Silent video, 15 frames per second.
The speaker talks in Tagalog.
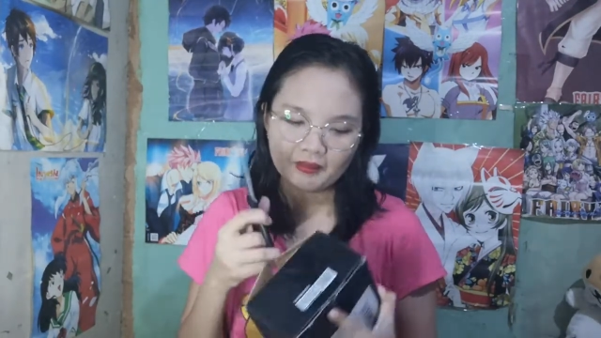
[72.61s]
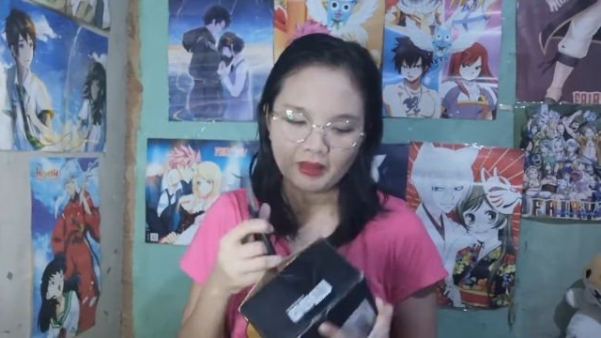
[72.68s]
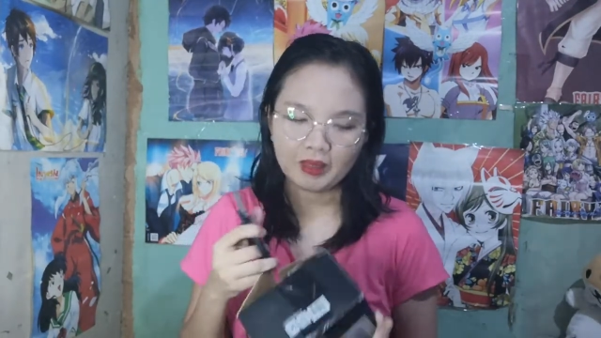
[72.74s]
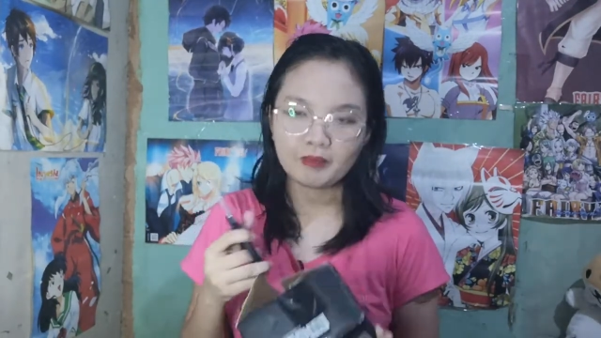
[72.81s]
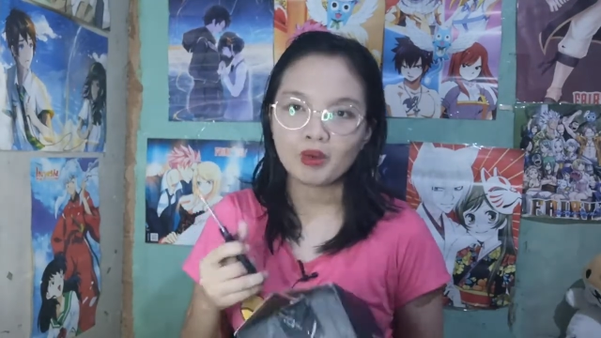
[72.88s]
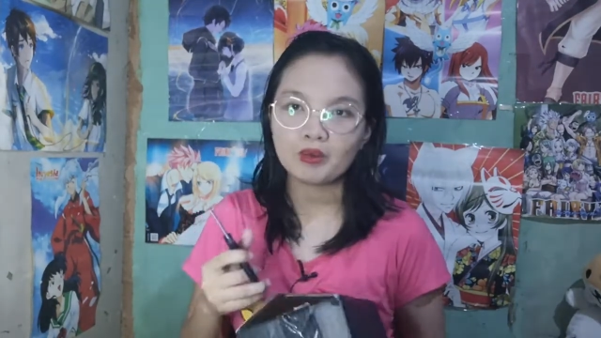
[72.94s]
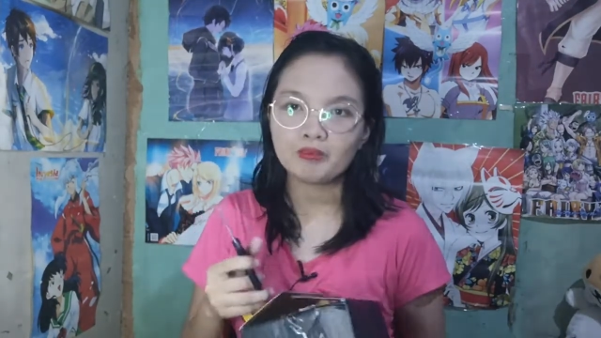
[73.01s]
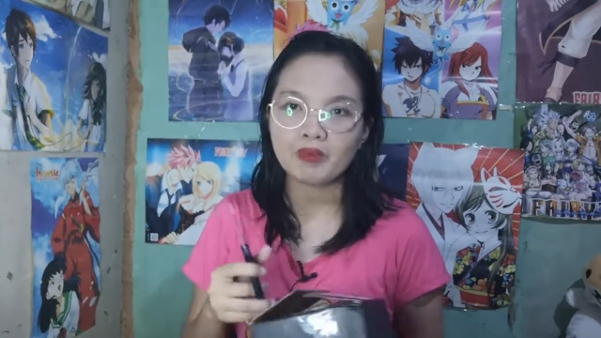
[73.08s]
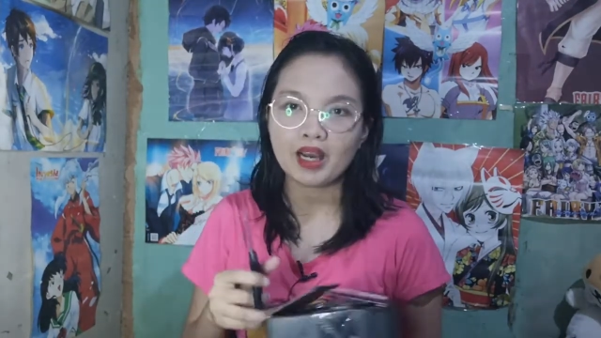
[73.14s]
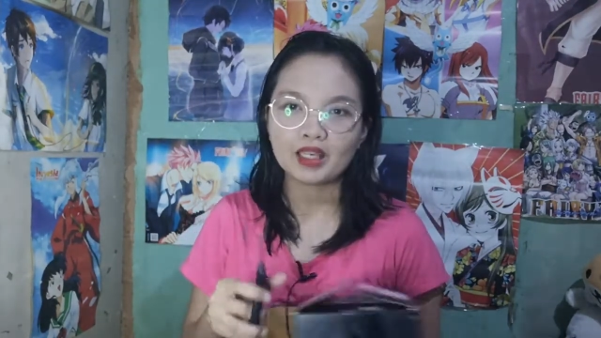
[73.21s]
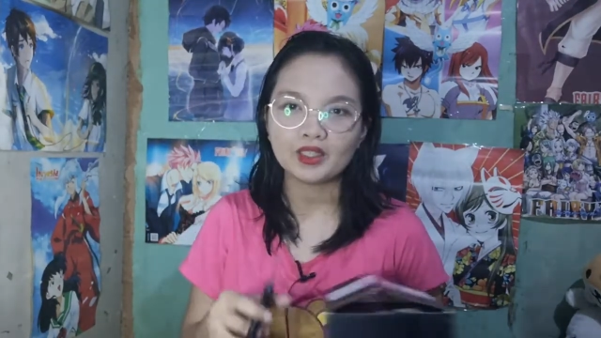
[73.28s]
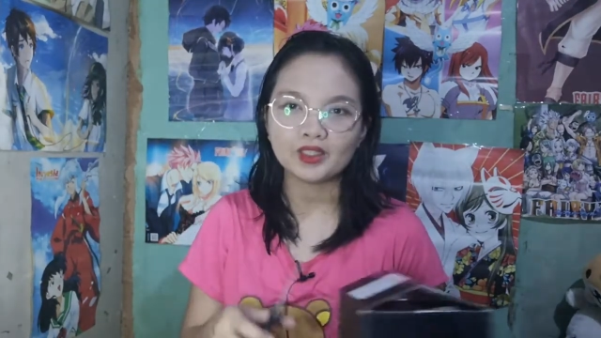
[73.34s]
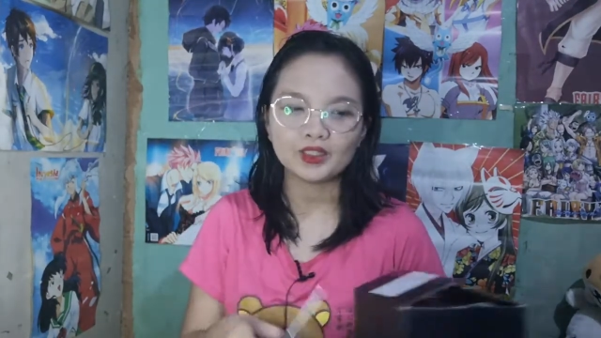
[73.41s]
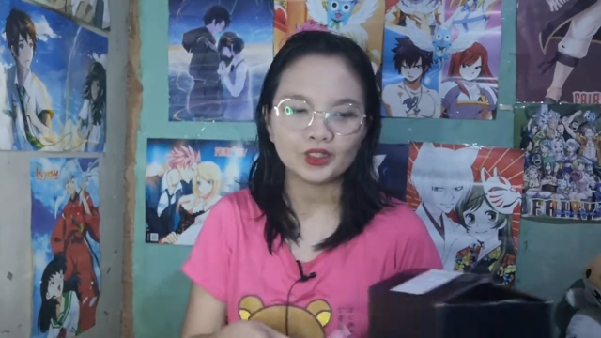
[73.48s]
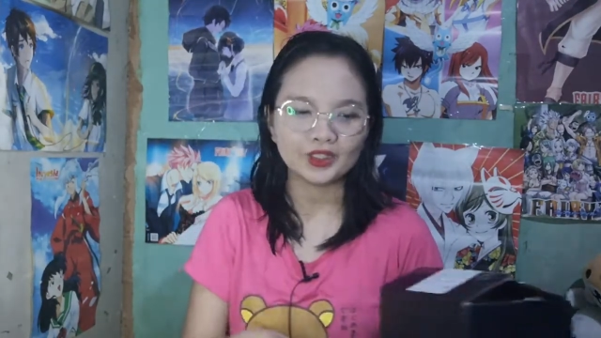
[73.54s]
Para mukhang
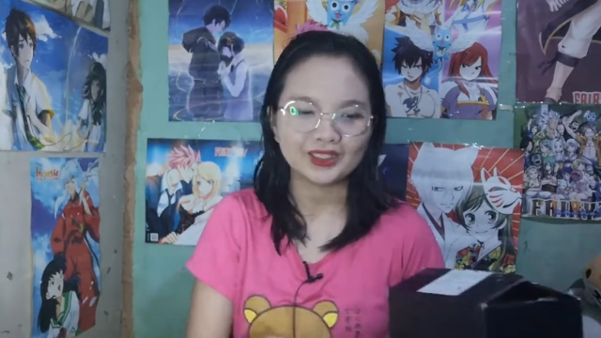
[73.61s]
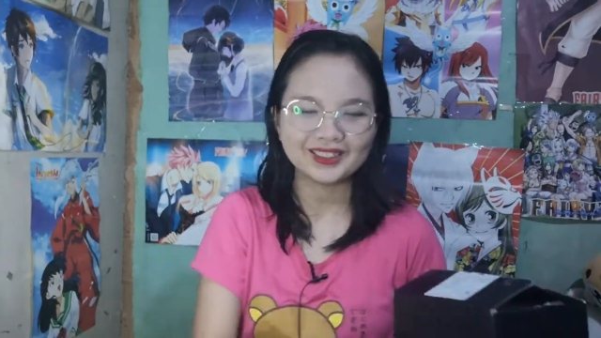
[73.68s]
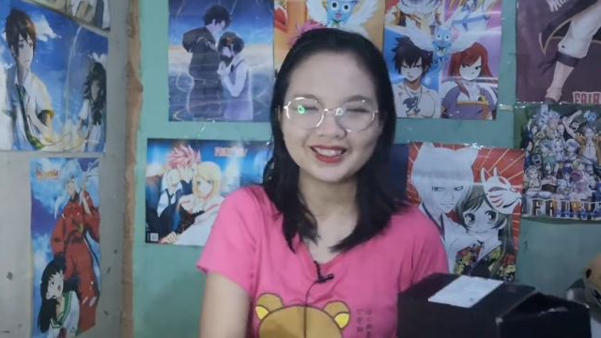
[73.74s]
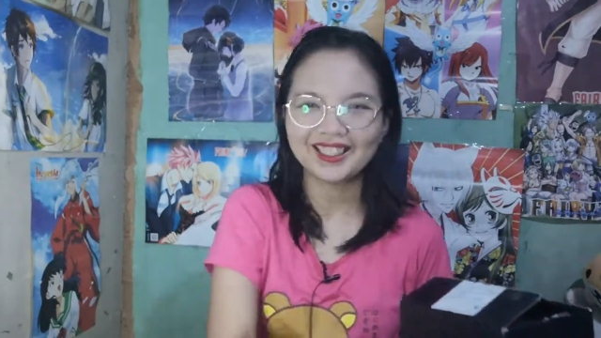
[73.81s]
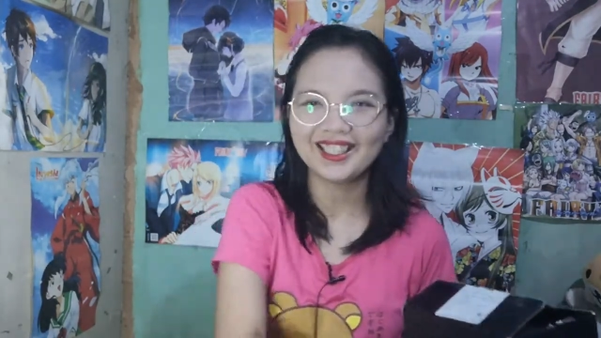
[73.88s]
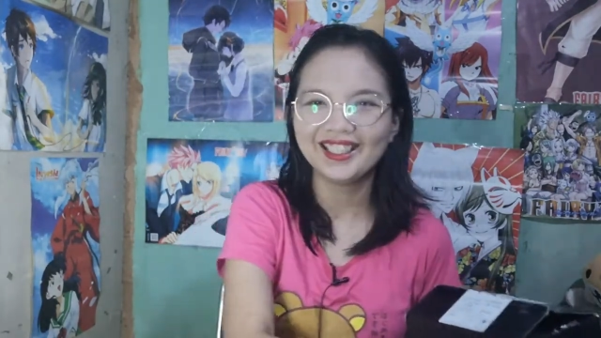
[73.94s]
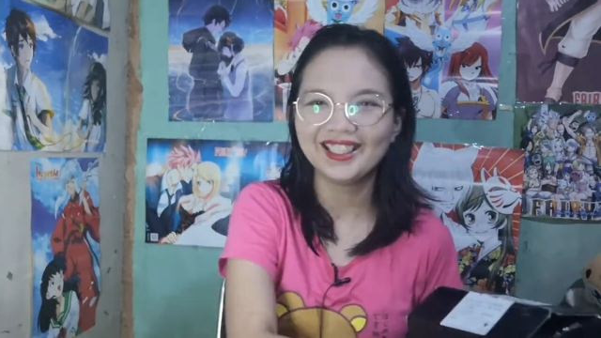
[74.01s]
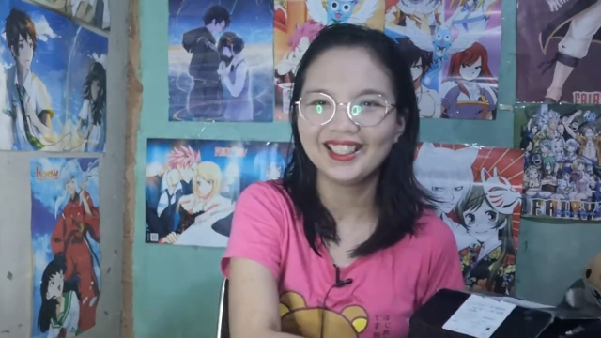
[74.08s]
bago, chos.